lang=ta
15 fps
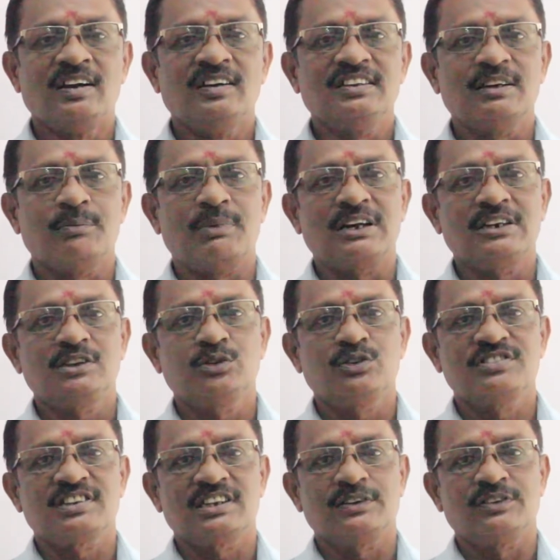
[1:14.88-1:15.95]
இந்த மருத்துவ
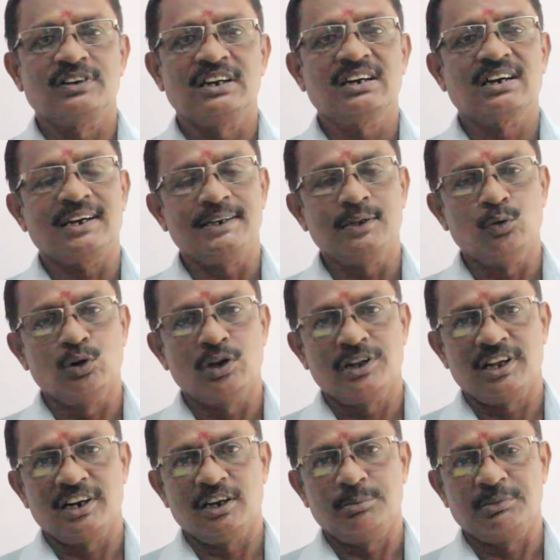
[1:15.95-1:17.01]
செலவுகள் கட்டுக்குள்ளே
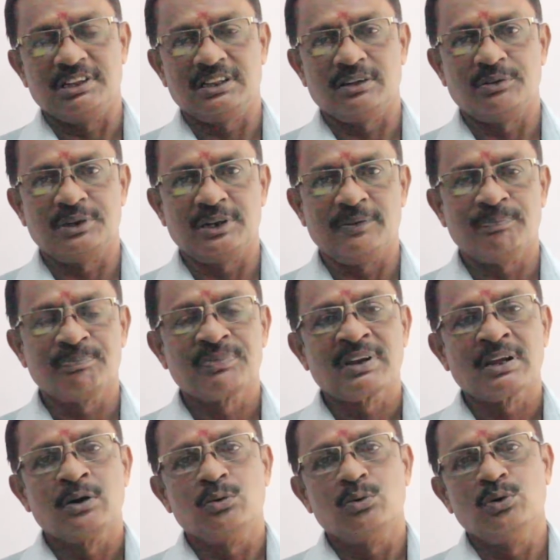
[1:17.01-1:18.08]
தான் இருக்குமே தவிர
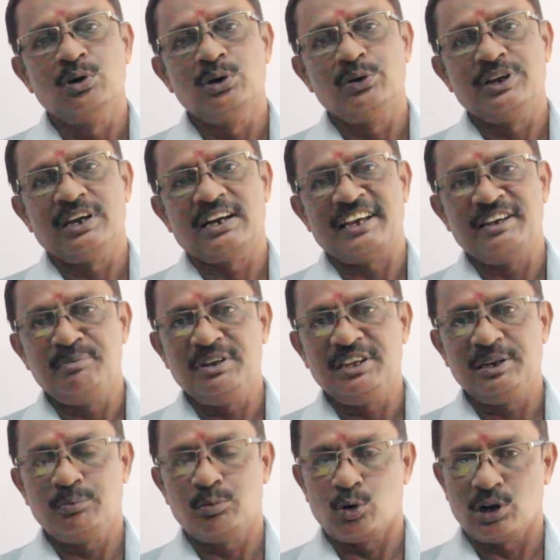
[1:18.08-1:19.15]
உங்களுடைய
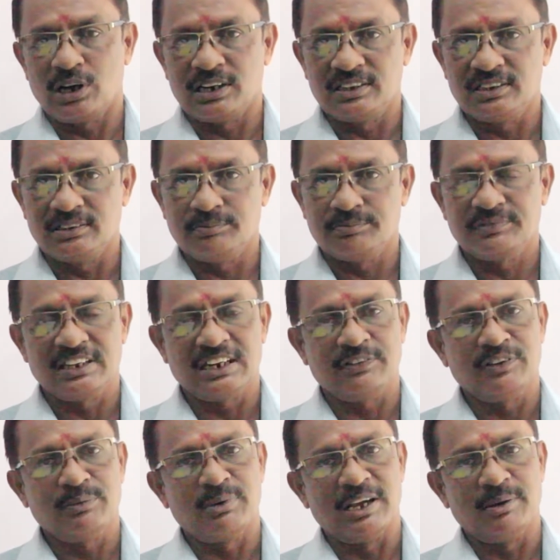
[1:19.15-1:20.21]
கைமீறி போகாது
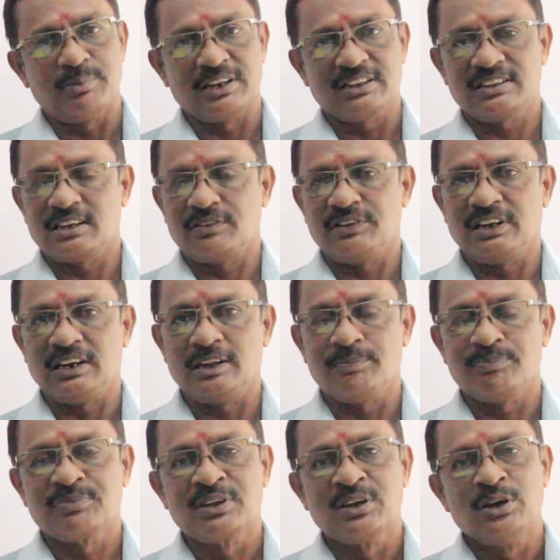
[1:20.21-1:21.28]
எனவே பயப்பட தேவையில்லை
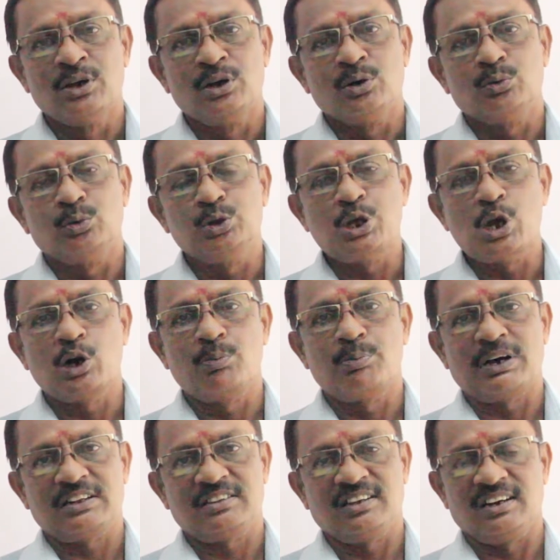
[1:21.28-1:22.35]
உத்தியோகம்
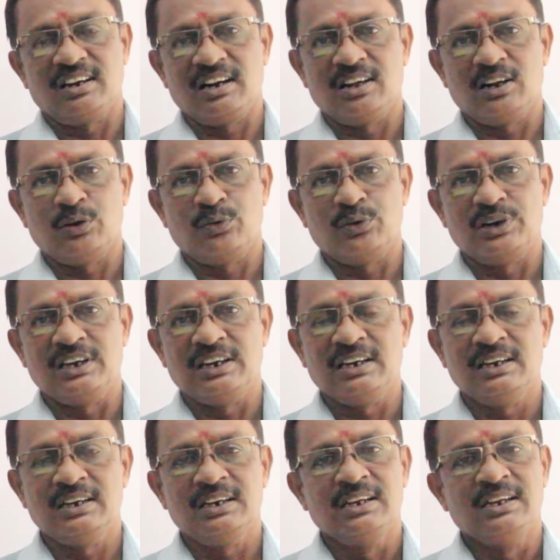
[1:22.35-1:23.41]
பார்த்துக்கிட்டு இருக்கிறவங்களுக்கு
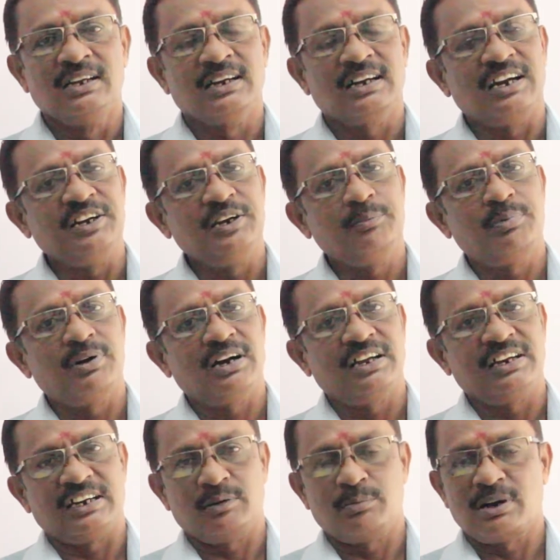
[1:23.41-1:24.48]
கண்டிப்பாக
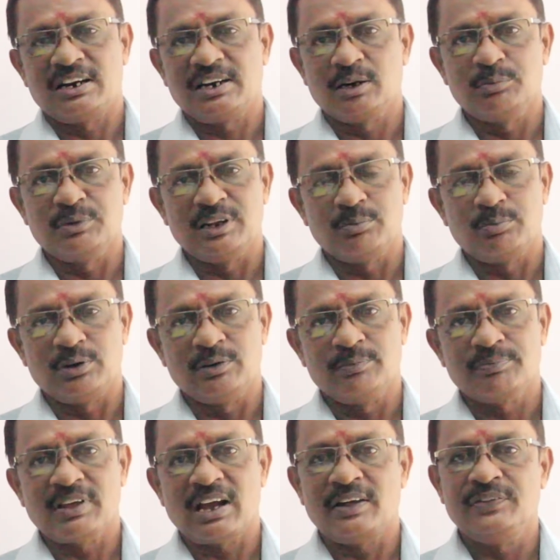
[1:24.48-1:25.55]
இடமாற்றம் ஏற்படும்
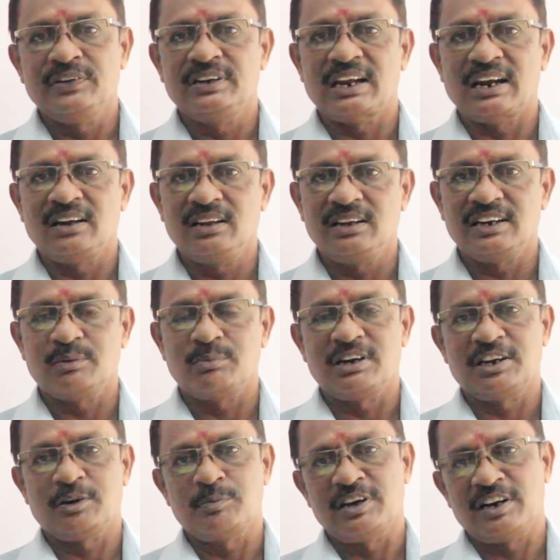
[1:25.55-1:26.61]
அது நல்ல
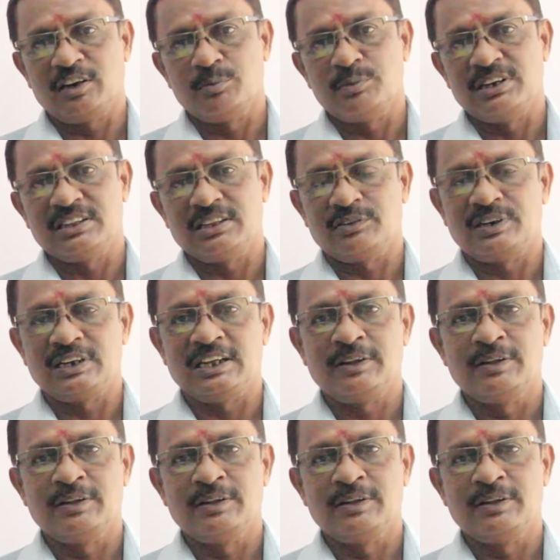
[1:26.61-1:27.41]
இடமாற்றமாக இருக்குமே தவிர